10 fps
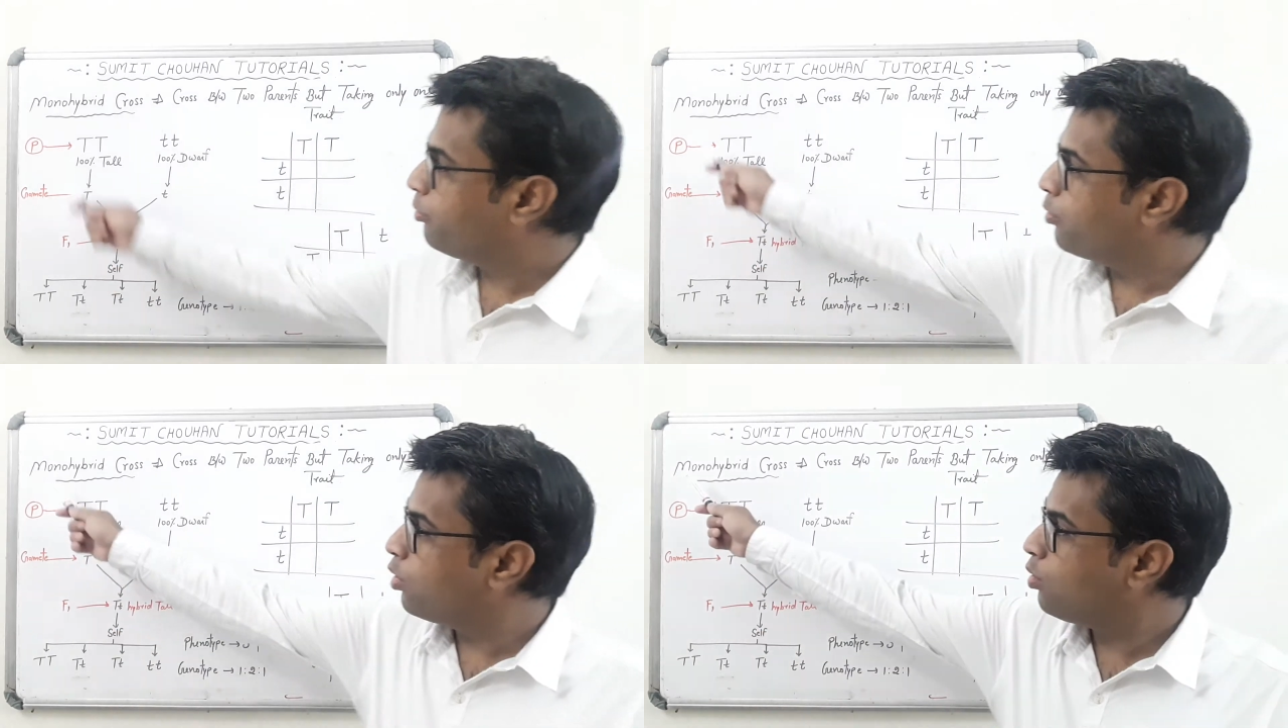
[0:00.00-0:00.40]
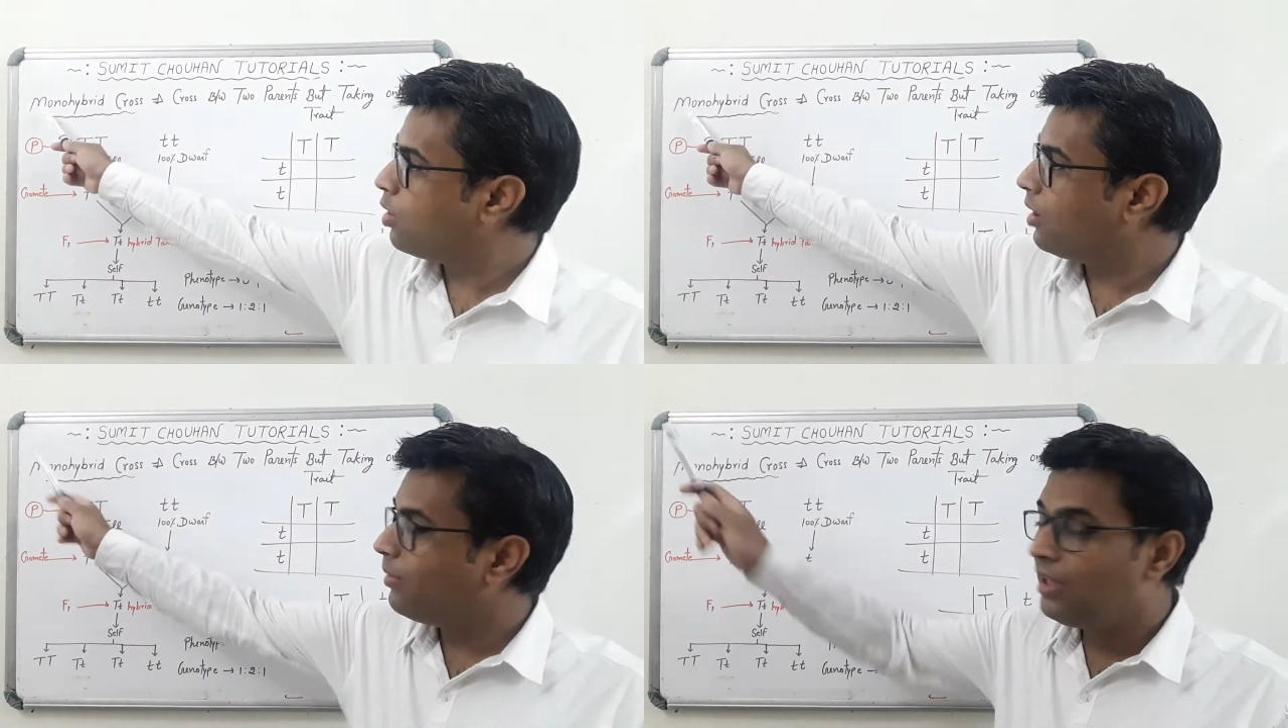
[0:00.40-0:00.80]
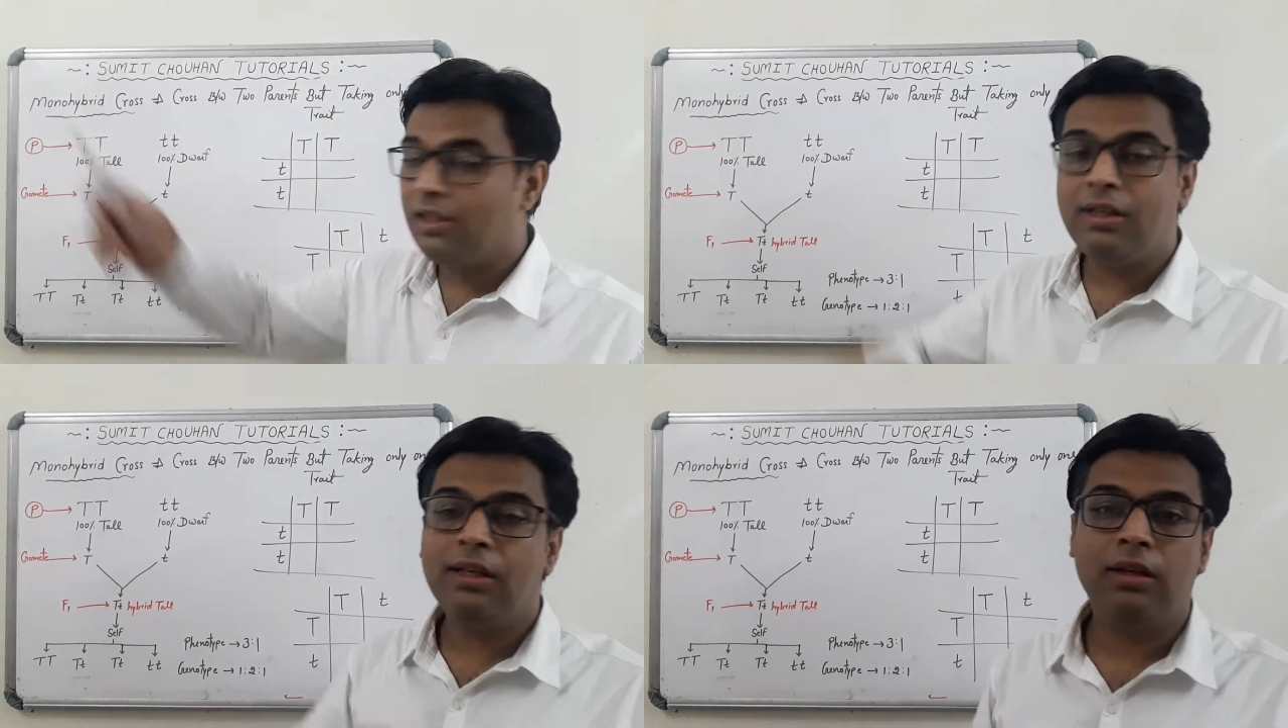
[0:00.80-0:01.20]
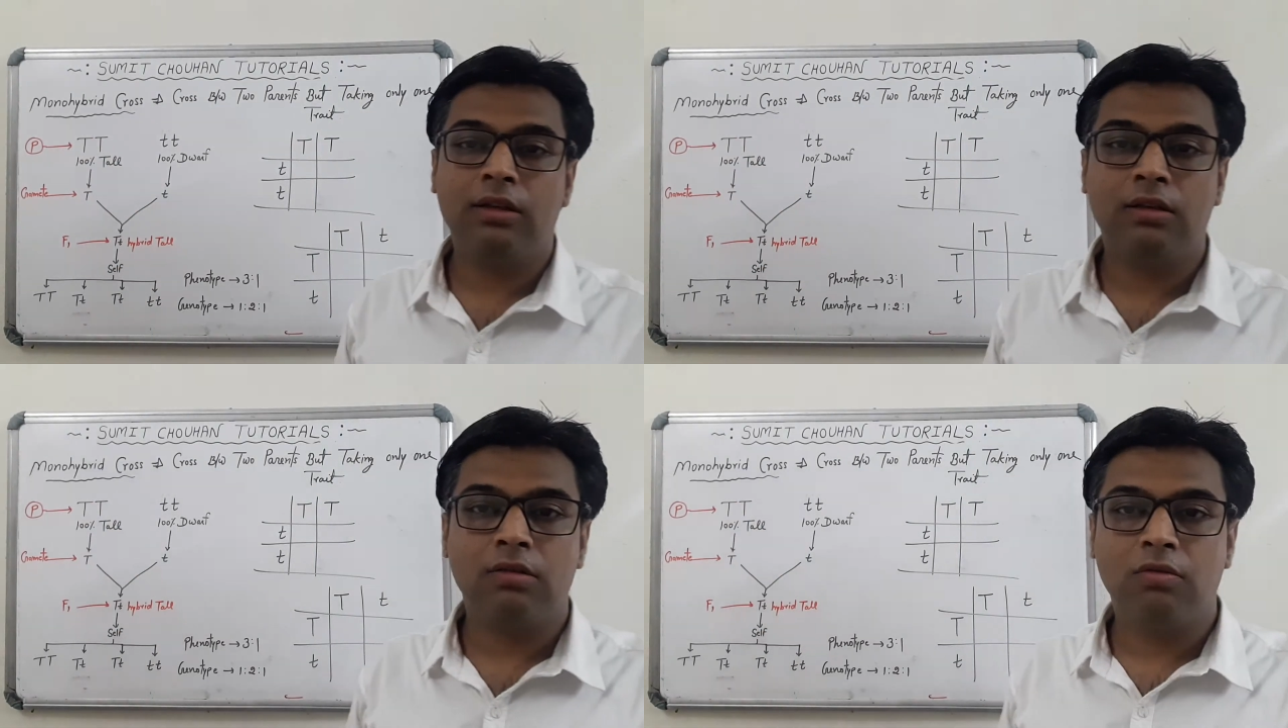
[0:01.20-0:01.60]
मोनो का मीनिंग ही
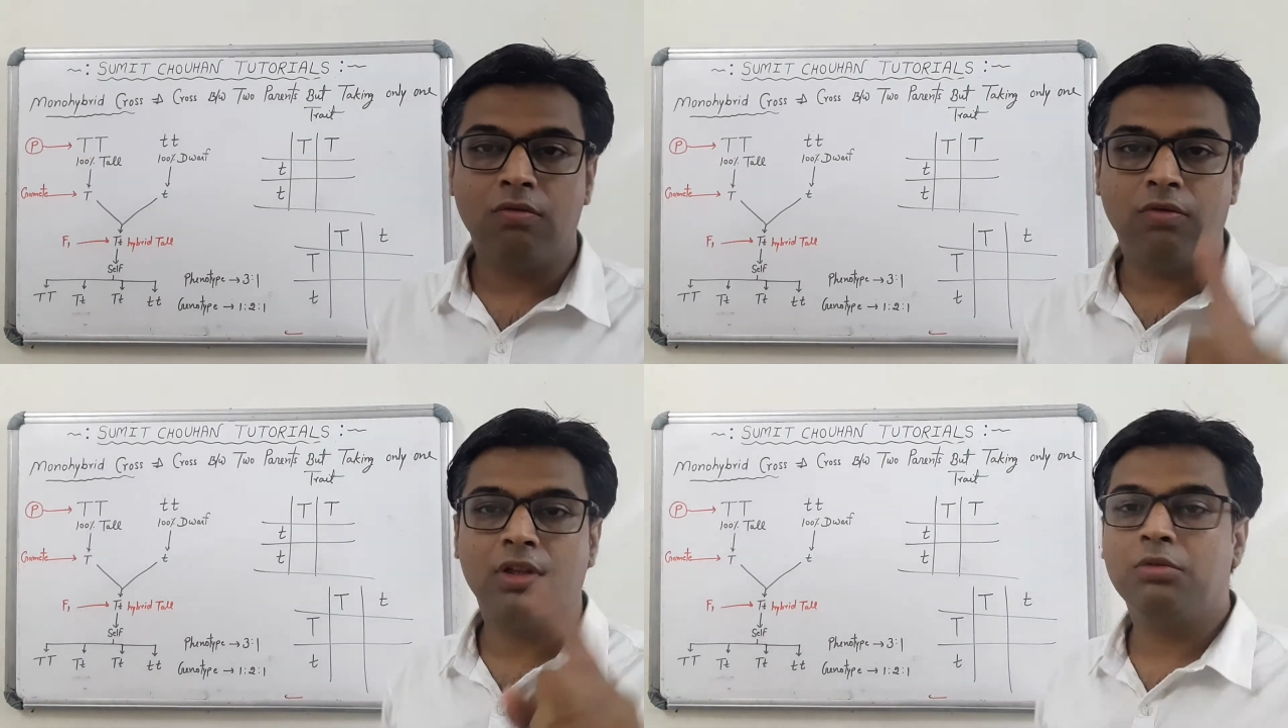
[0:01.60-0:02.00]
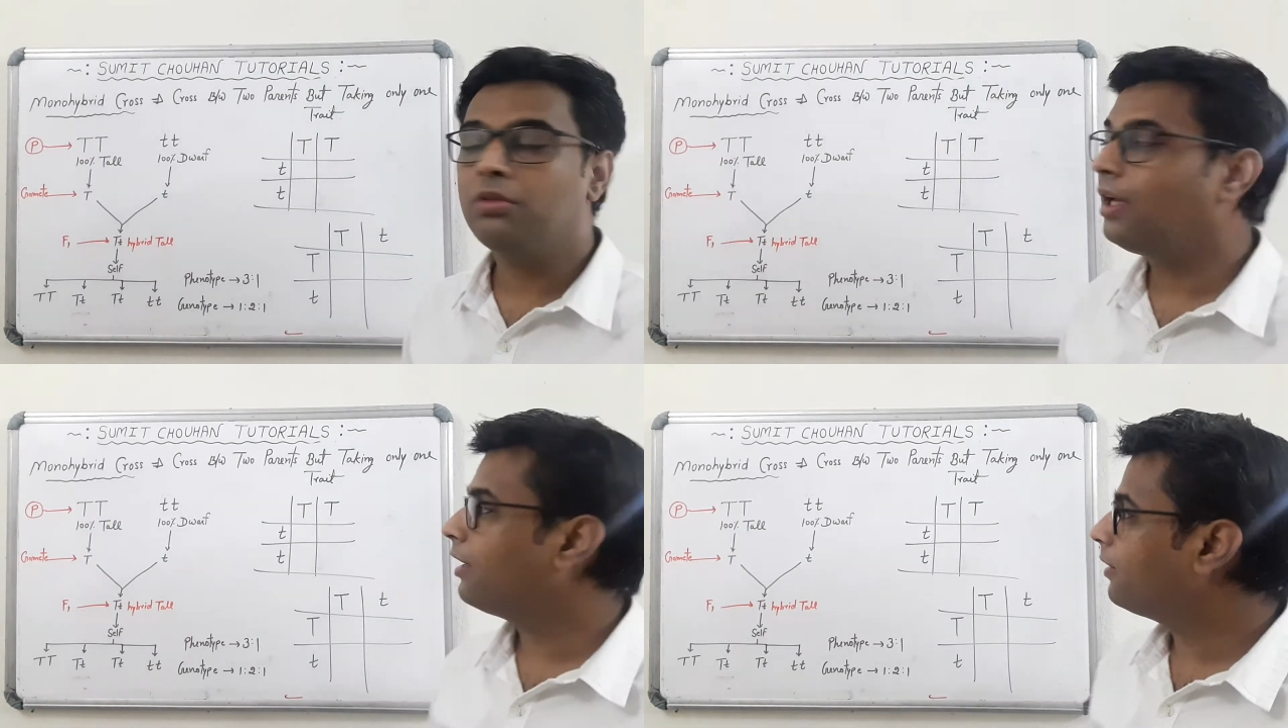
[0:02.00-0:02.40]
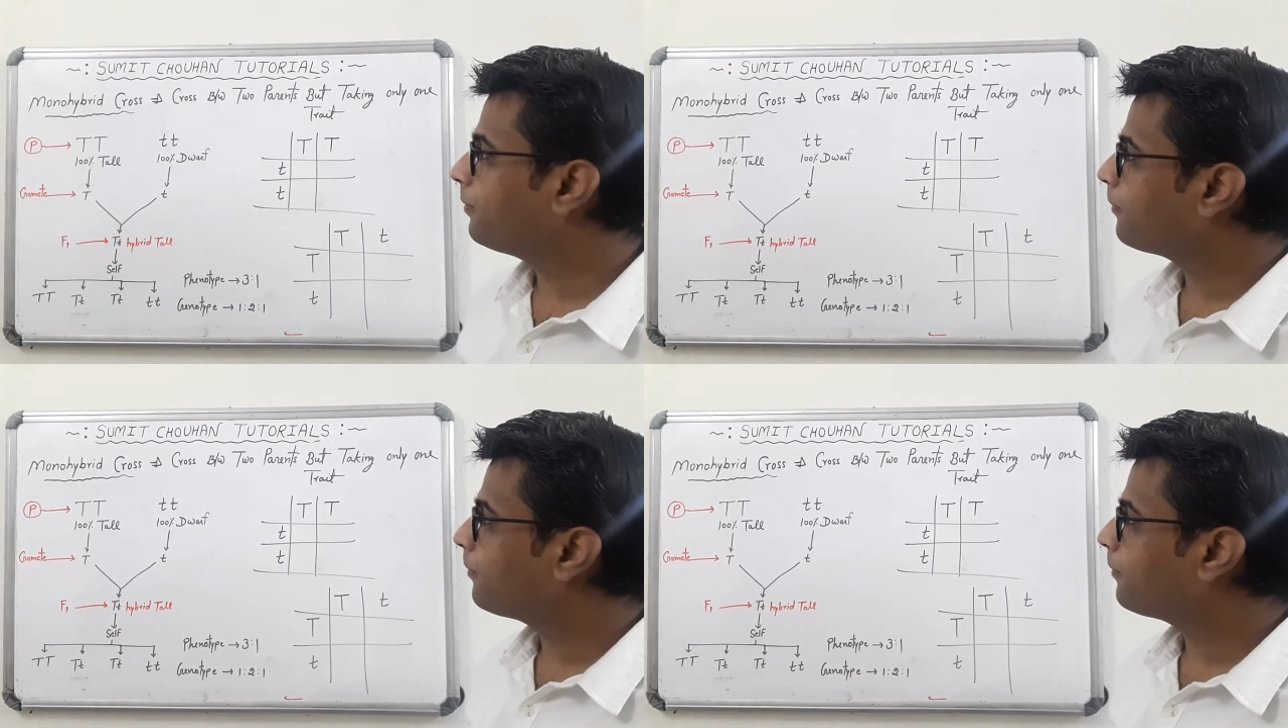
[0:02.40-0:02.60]
वन होता है